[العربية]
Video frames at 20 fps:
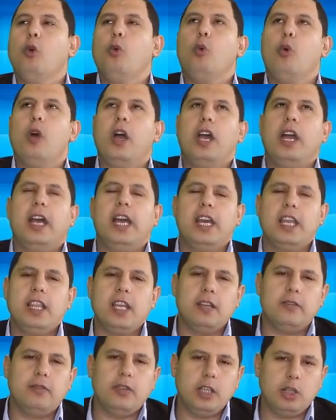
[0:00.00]

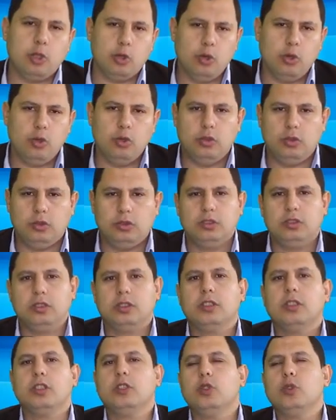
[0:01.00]
وهذا الفيديو
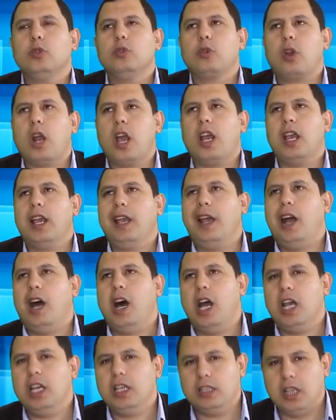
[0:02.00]

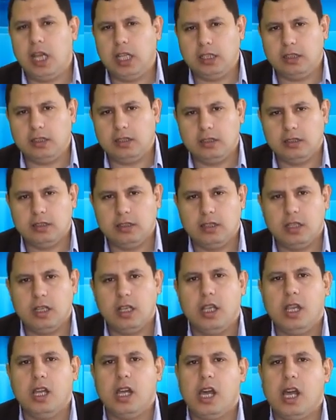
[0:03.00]
يرجح ايضا
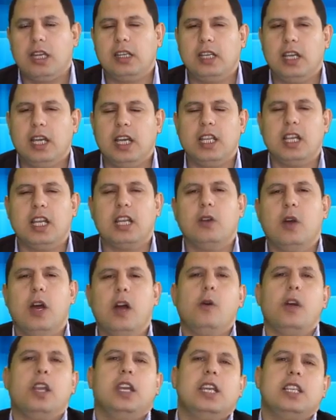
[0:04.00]
ان هذا
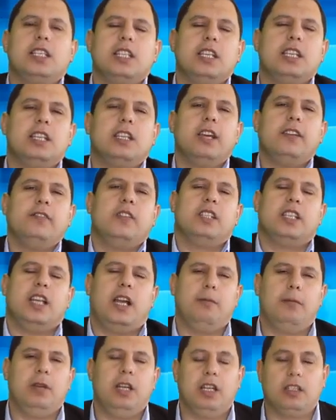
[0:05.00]
اللواء هو الذي نفذ
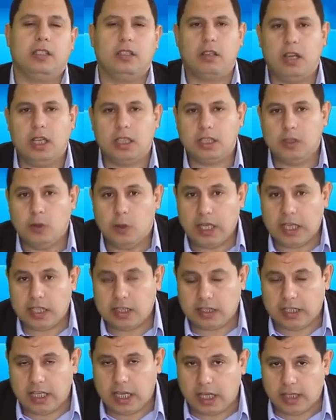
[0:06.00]
عمليه القتل
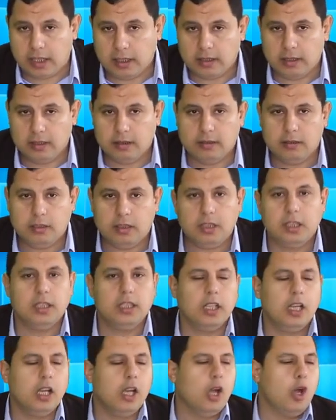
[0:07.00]
والاغتيال
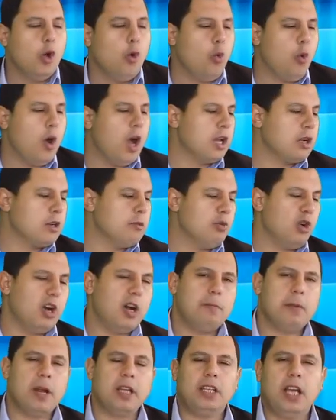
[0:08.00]
وان
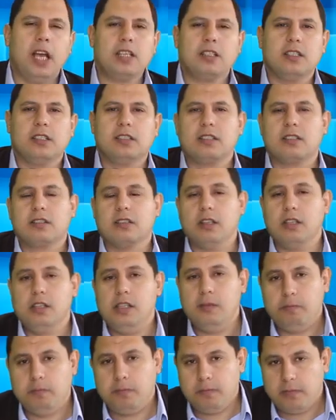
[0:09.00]
مخابرات عسكر
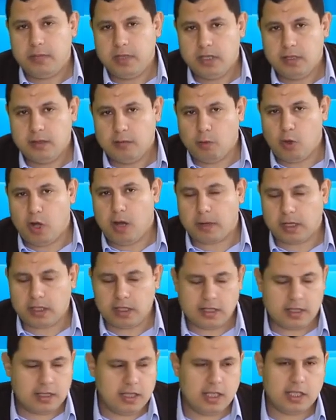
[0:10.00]
الصليب
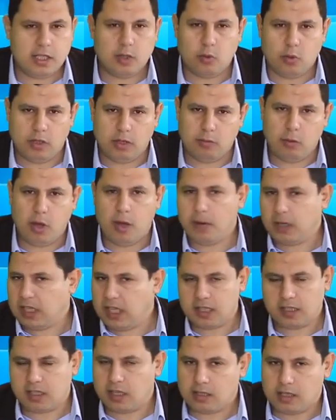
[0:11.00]
مخابرات السيسي والمخابرات
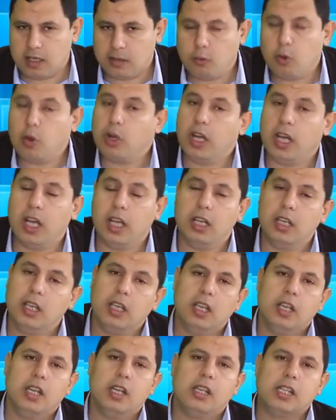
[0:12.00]
عسكر الصليب كلها
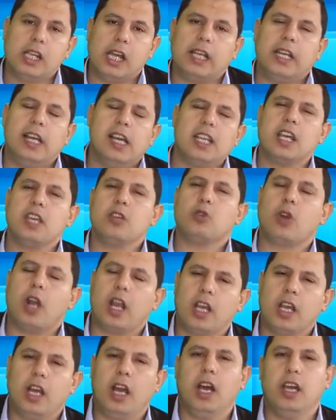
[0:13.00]
يعني هذا
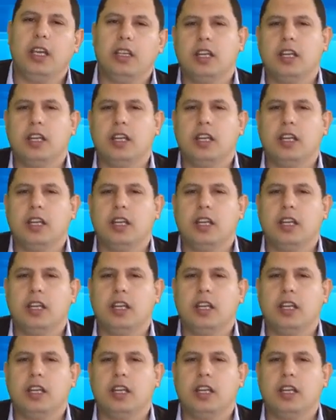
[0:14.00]
يرجح